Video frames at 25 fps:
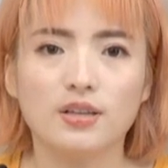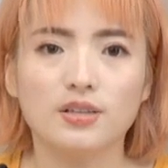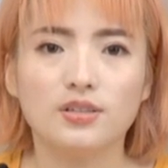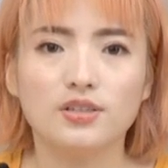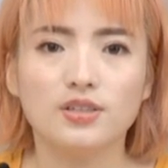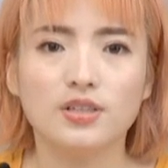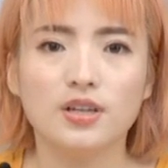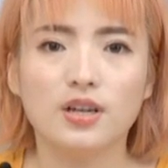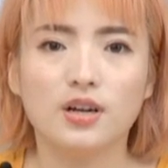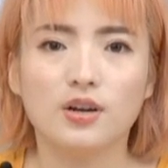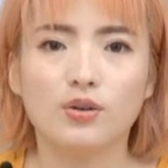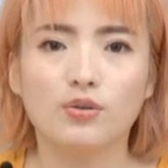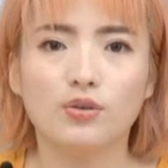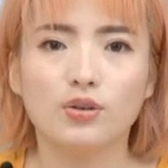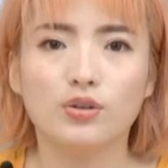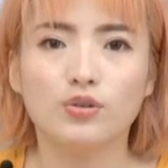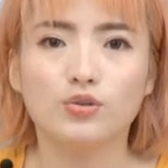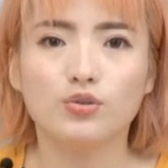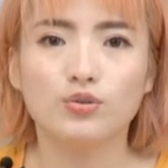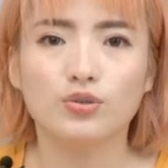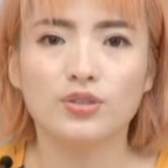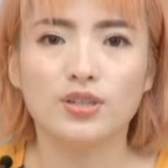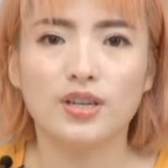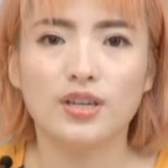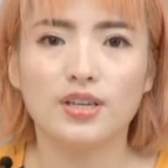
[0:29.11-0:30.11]
进而会
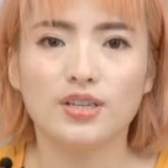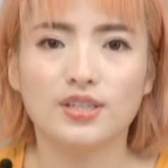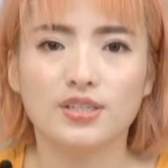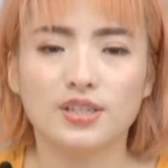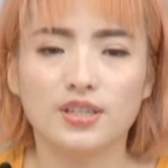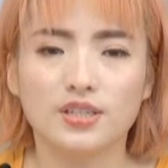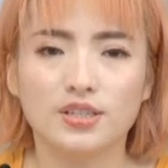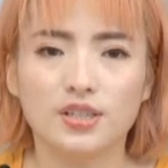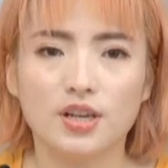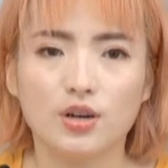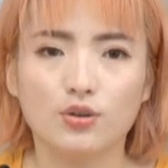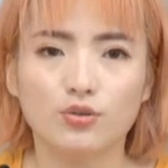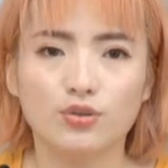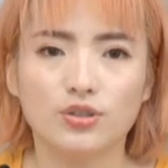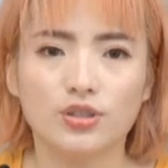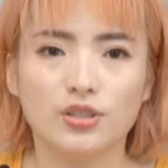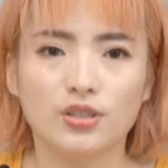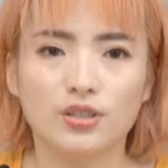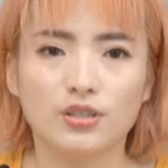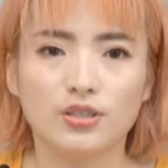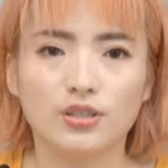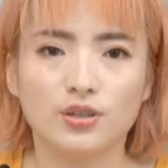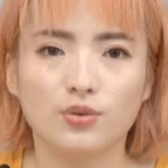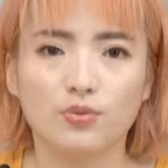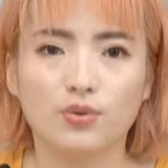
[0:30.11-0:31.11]
出现一些消极
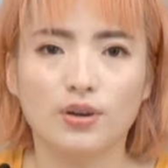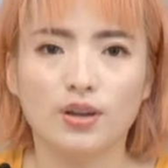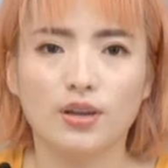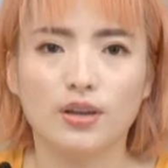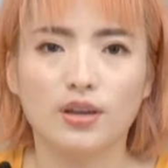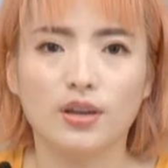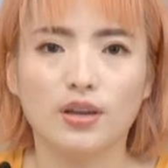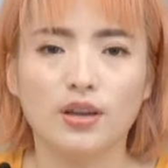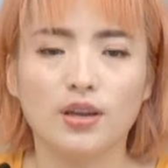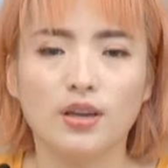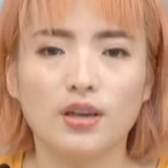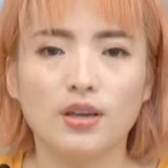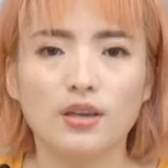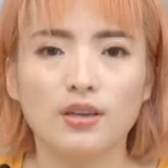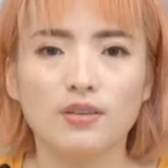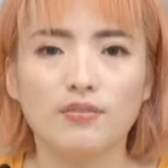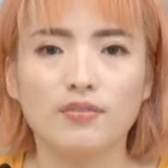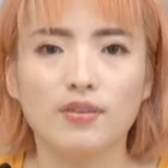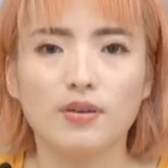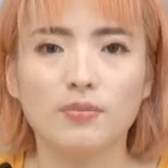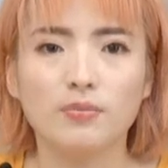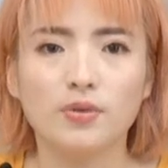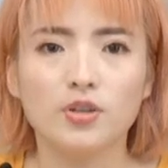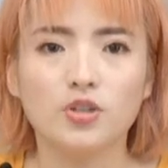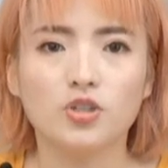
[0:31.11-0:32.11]
的行为，一
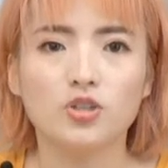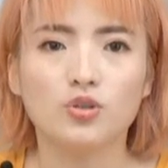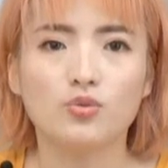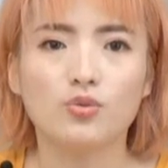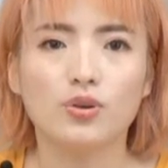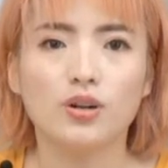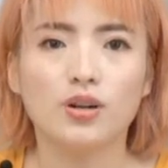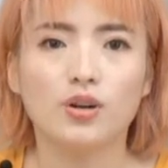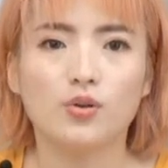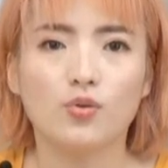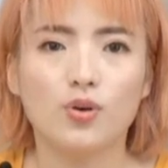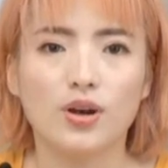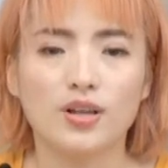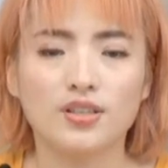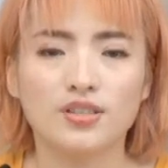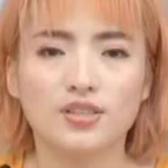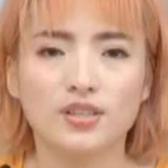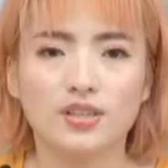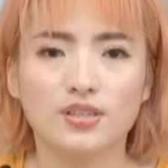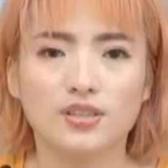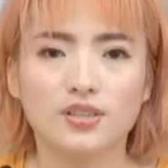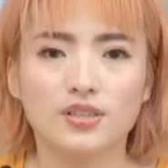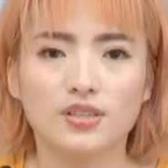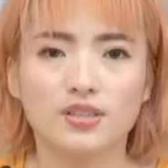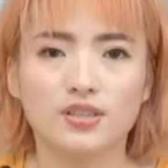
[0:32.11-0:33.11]
方面是为了缓
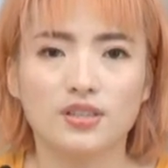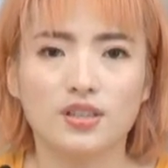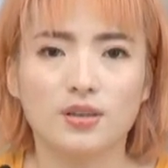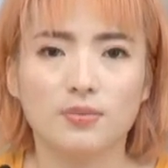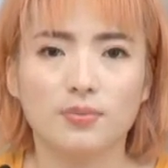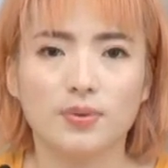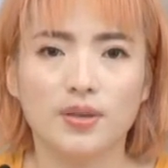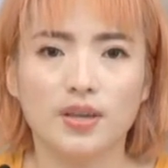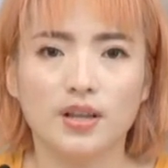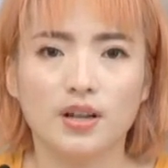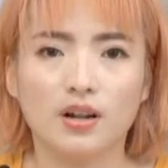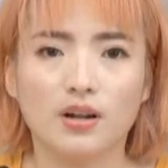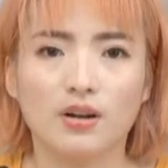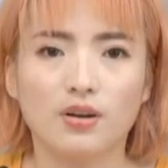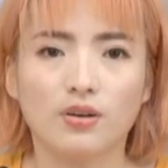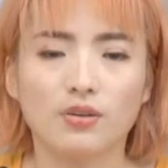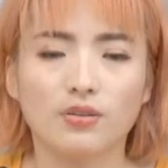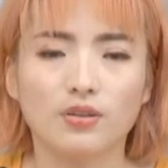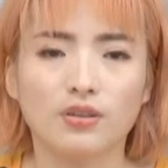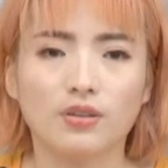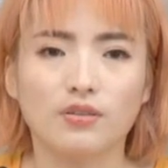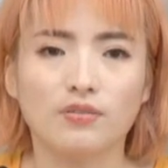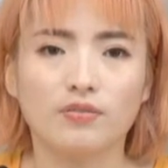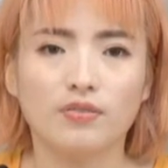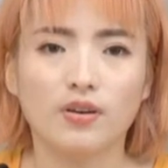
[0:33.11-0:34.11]
解自己的疲劳，
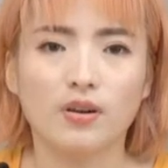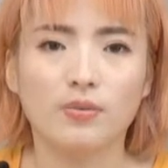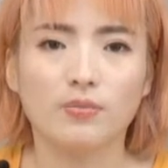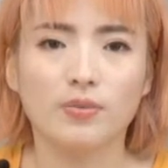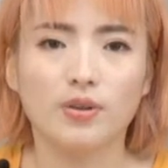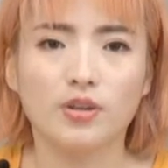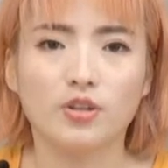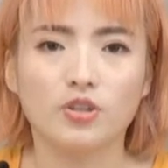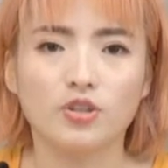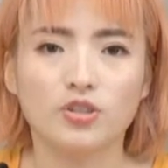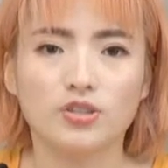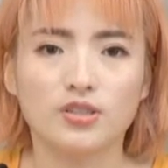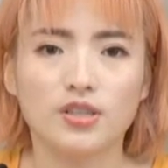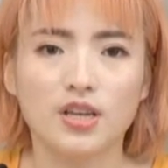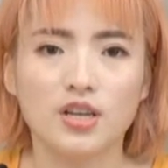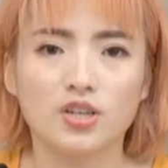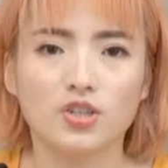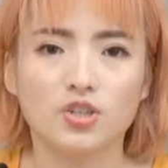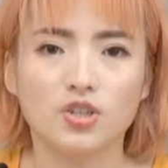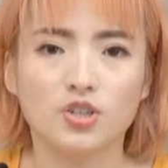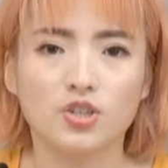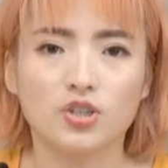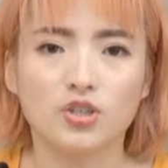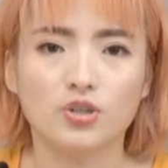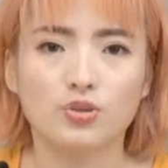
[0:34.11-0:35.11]
另一方面是暂
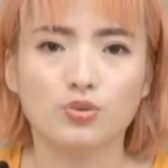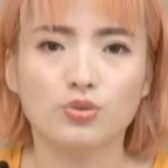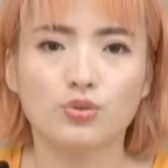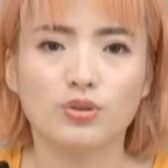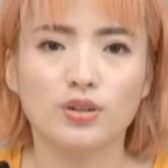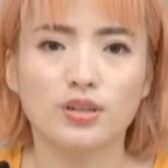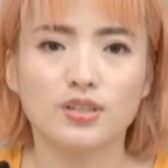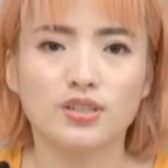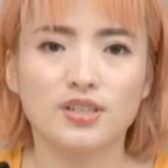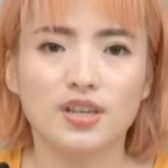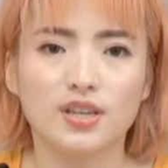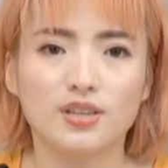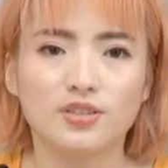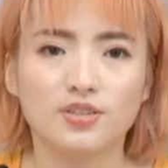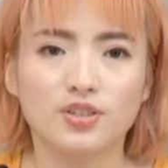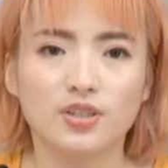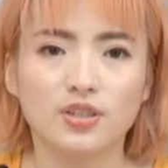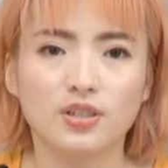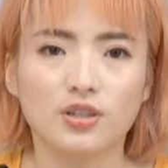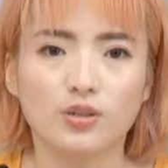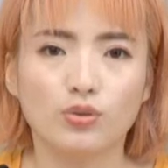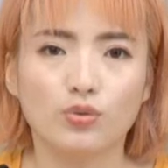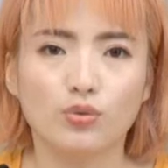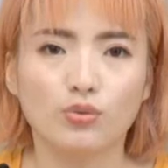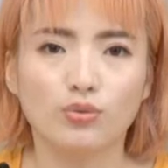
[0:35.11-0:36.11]
时失去了前
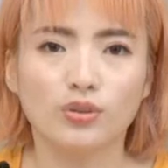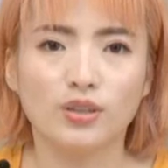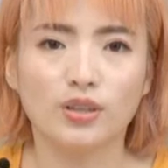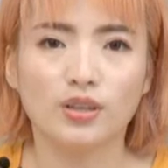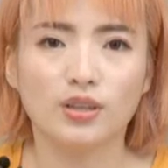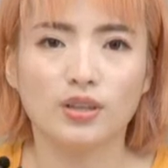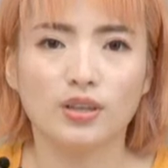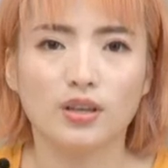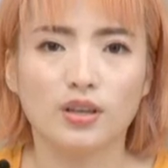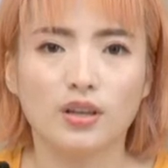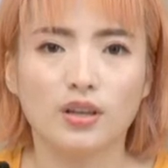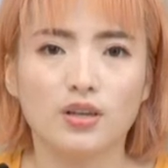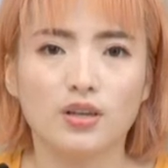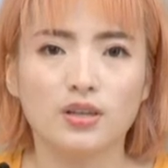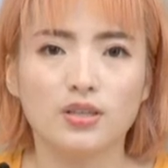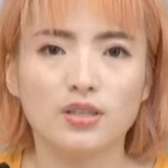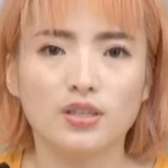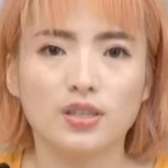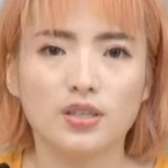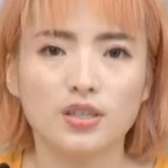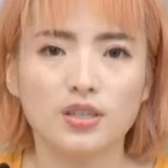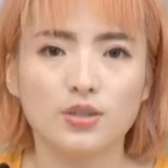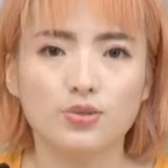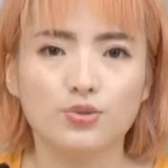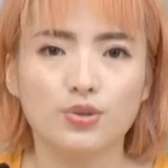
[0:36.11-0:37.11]
进的动力。
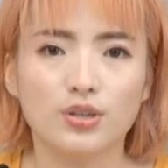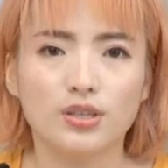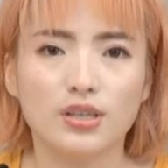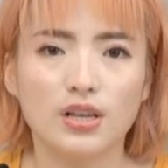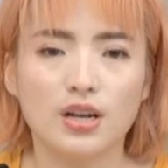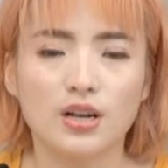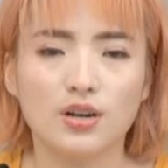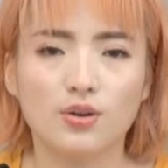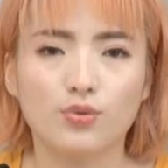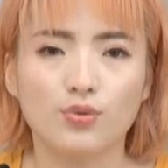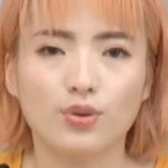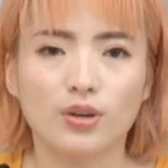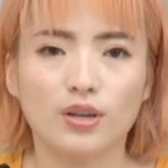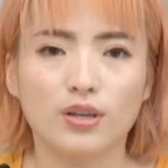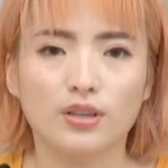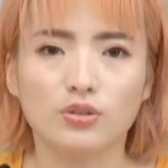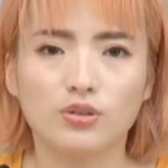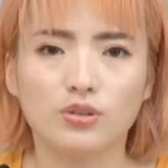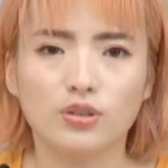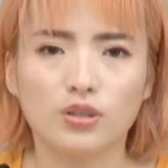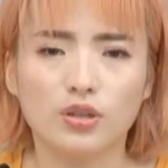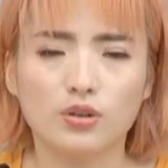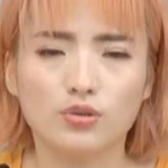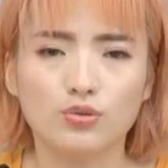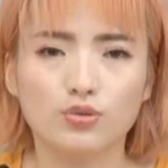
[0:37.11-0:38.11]
心理学家认为，
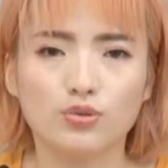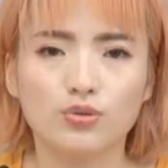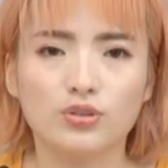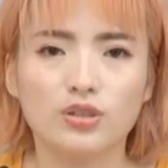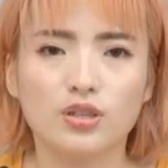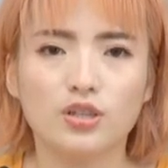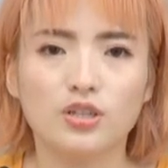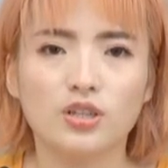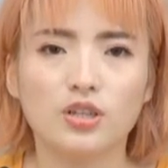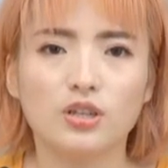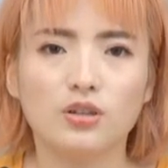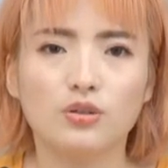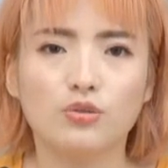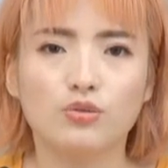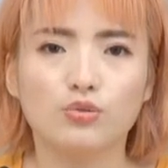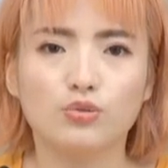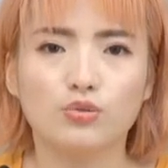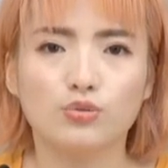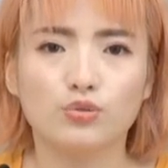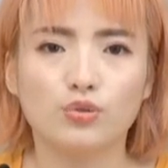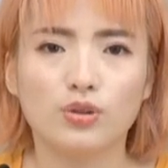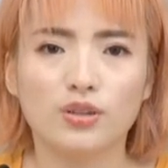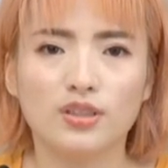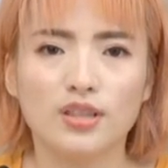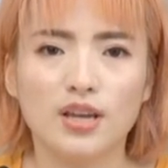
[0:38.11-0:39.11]
当出现这六种
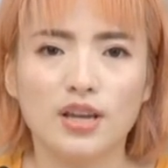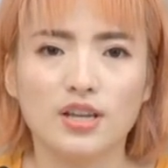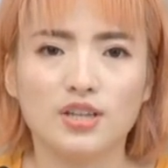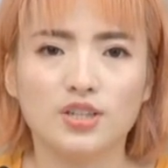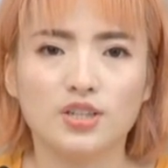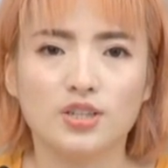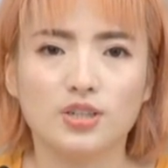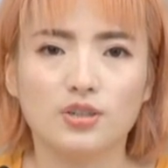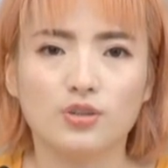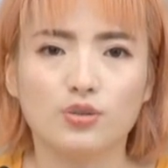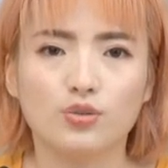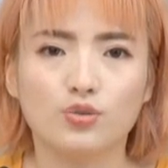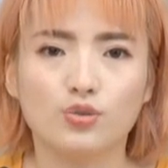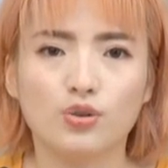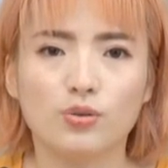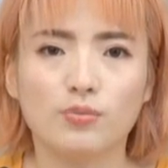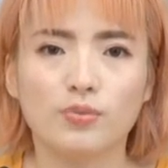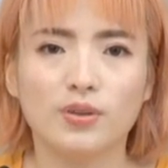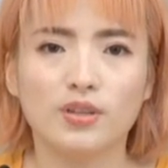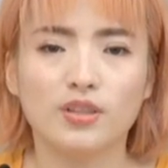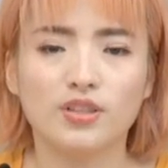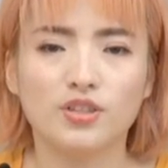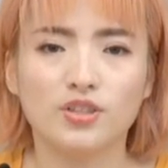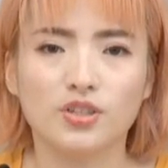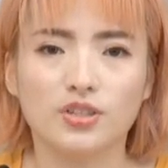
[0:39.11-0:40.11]
状态时，说
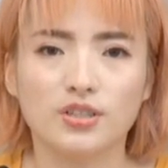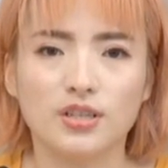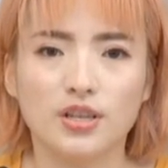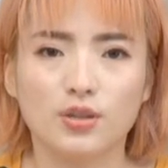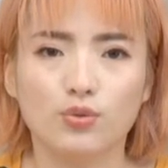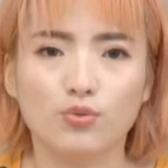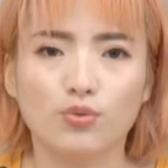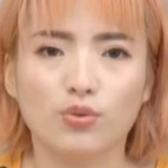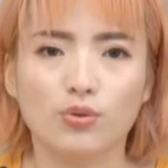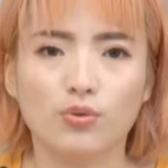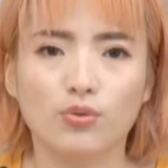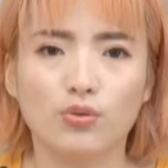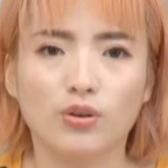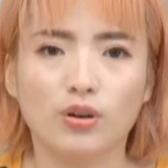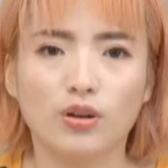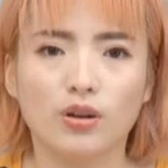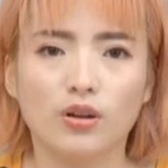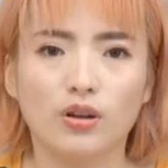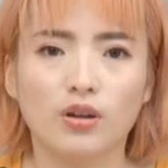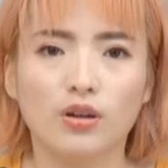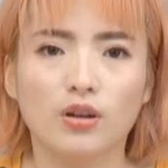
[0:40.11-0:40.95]
明你正在堕落。